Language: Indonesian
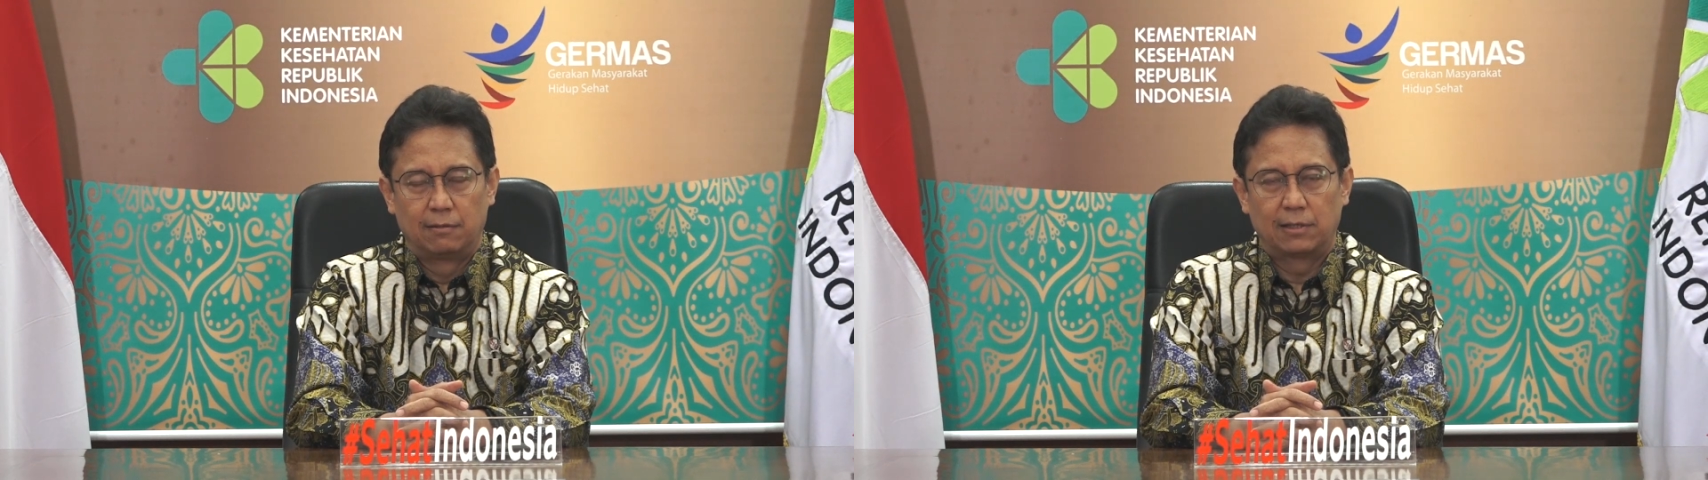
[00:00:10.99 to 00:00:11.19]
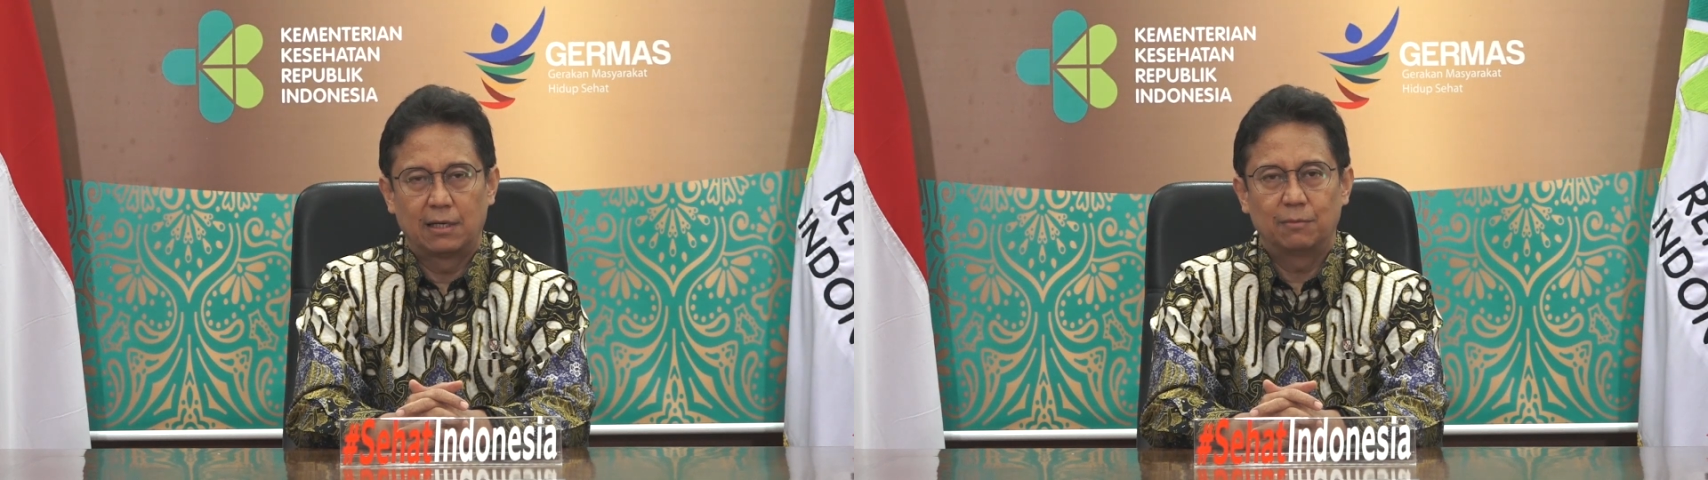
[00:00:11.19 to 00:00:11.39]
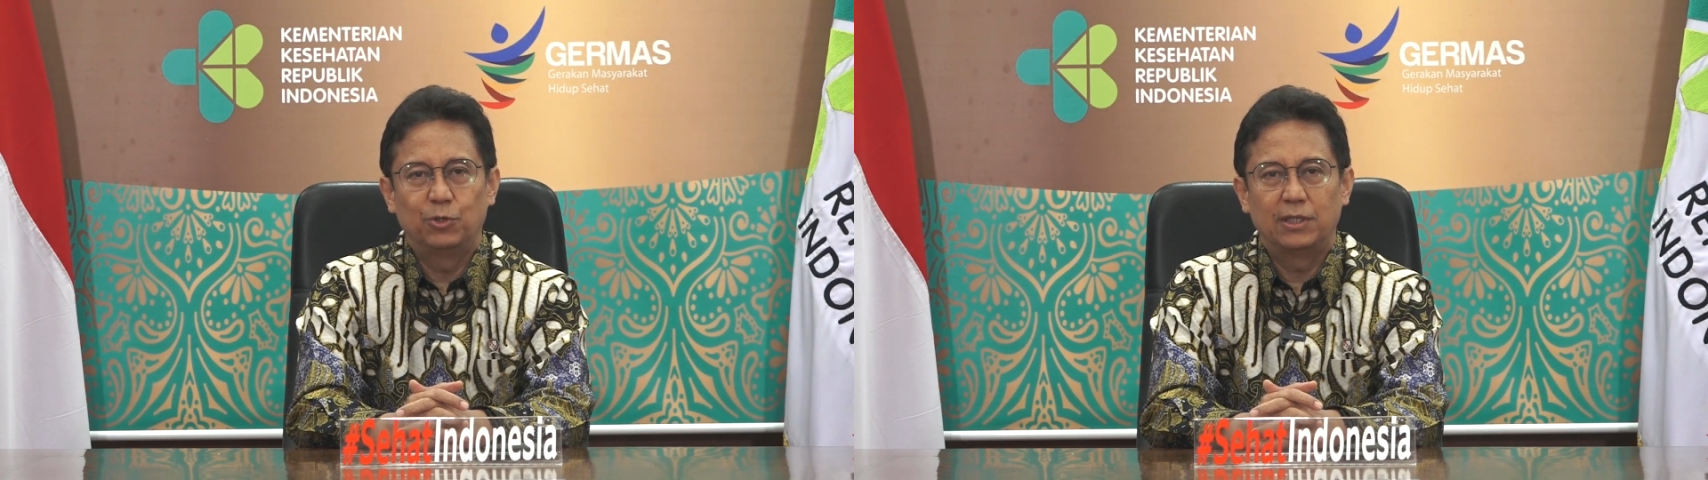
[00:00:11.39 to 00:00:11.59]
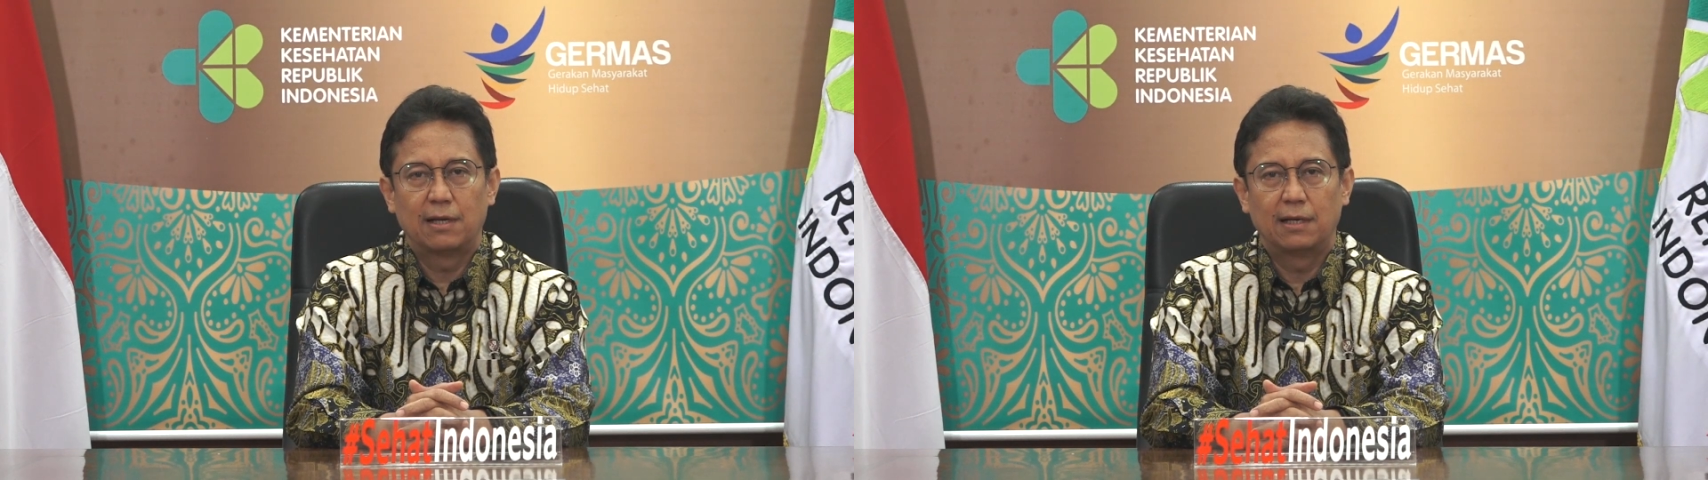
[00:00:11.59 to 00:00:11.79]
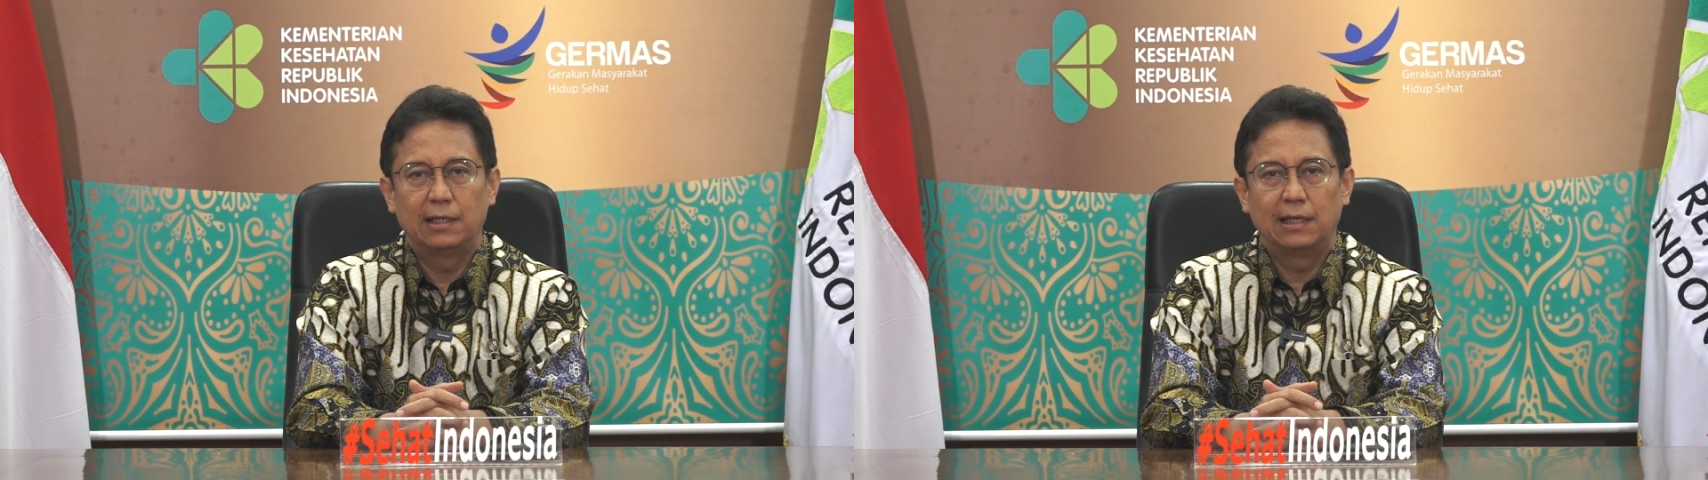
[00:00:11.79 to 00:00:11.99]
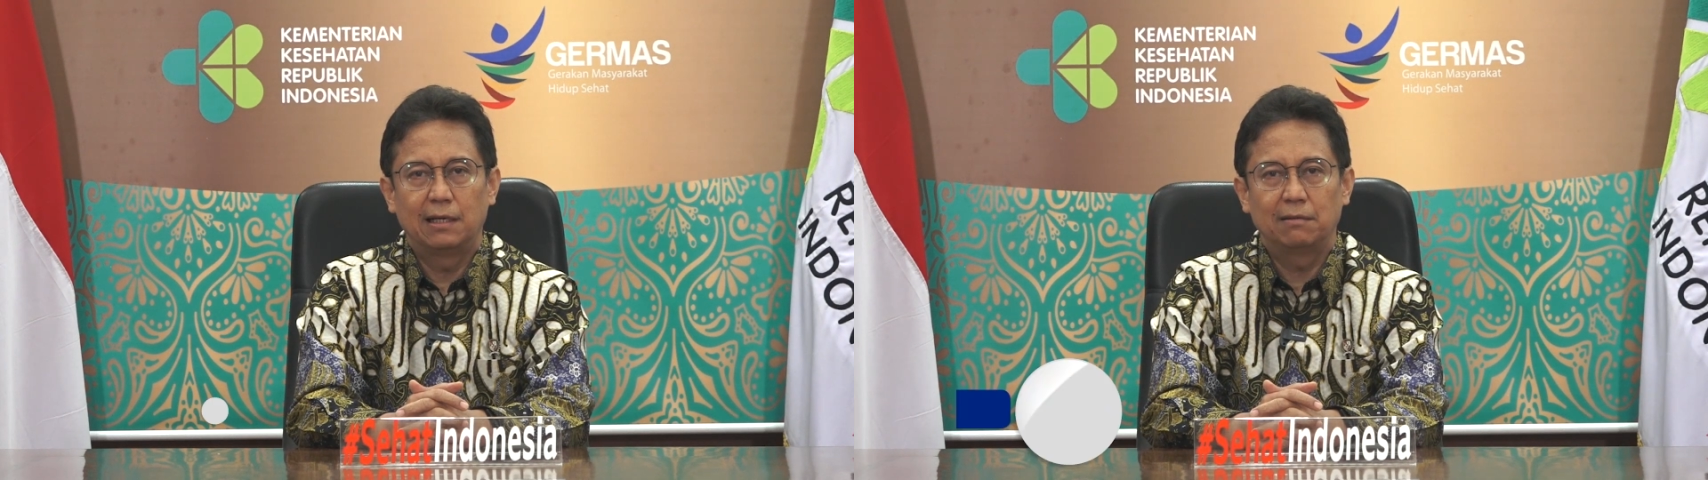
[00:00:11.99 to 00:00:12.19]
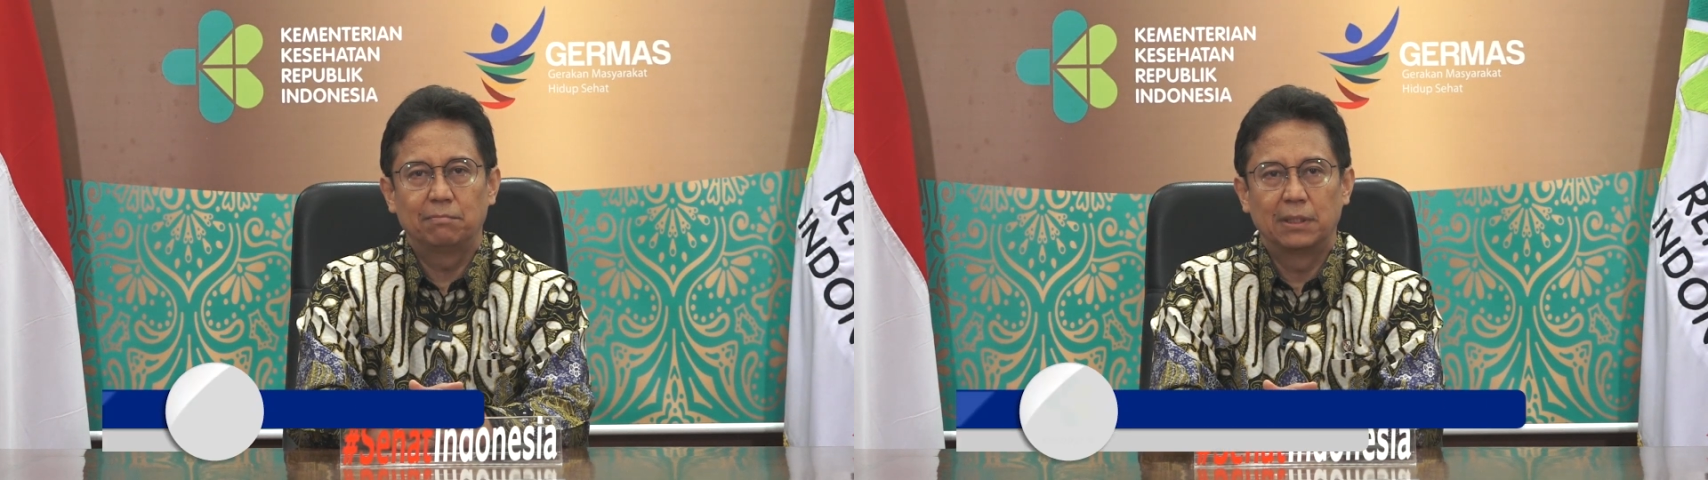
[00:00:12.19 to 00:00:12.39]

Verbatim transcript: Saya Budi Sadikin,